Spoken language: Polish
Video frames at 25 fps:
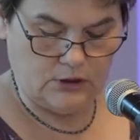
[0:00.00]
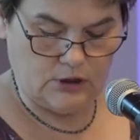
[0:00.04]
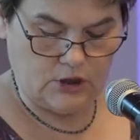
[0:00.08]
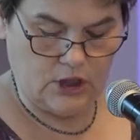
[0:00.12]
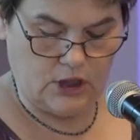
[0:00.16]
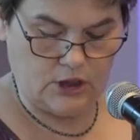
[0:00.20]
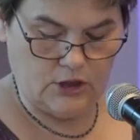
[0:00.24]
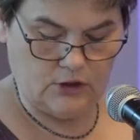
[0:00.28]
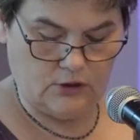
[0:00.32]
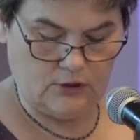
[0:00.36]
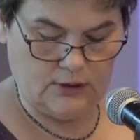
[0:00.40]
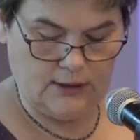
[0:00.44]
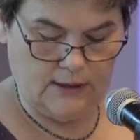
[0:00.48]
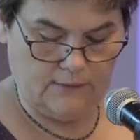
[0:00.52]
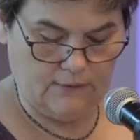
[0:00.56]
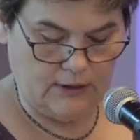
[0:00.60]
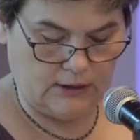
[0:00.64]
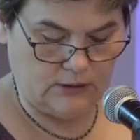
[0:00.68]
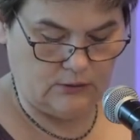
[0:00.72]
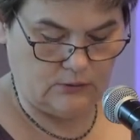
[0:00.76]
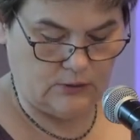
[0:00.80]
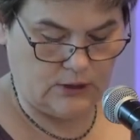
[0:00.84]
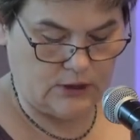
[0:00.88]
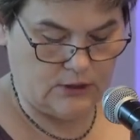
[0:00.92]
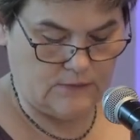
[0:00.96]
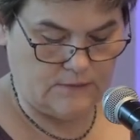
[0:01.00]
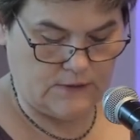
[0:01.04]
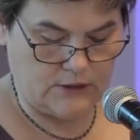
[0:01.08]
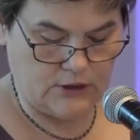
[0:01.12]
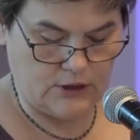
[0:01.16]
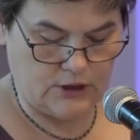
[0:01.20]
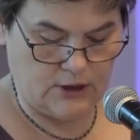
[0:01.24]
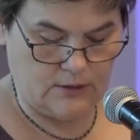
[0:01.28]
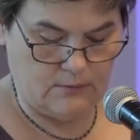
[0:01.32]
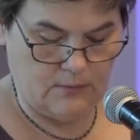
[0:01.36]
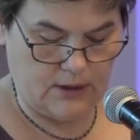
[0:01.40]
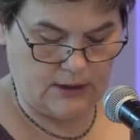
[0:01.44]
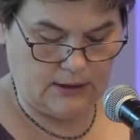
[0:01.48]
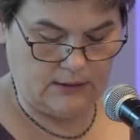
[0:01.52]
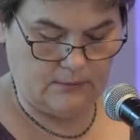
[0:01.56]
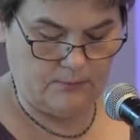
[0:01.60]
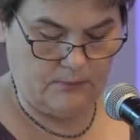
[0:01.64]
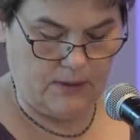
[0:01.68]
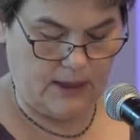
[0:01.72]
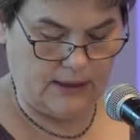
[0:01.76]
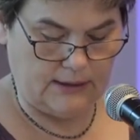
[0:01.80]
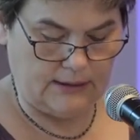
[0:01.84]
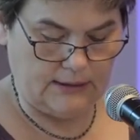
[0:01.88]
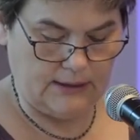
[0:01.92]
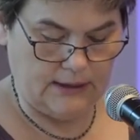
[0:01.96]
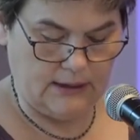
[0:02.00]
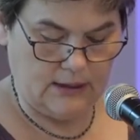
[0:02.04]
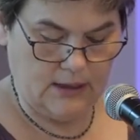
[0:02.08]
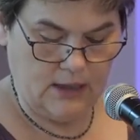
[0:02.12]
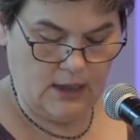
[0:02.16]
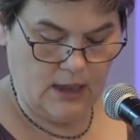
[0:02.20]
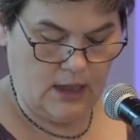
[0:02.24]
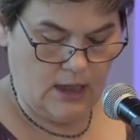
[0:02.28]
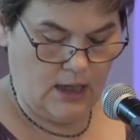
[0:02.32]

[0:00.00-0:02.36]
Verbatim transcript: cześć oddawaną Najświętszej Marii Pannie,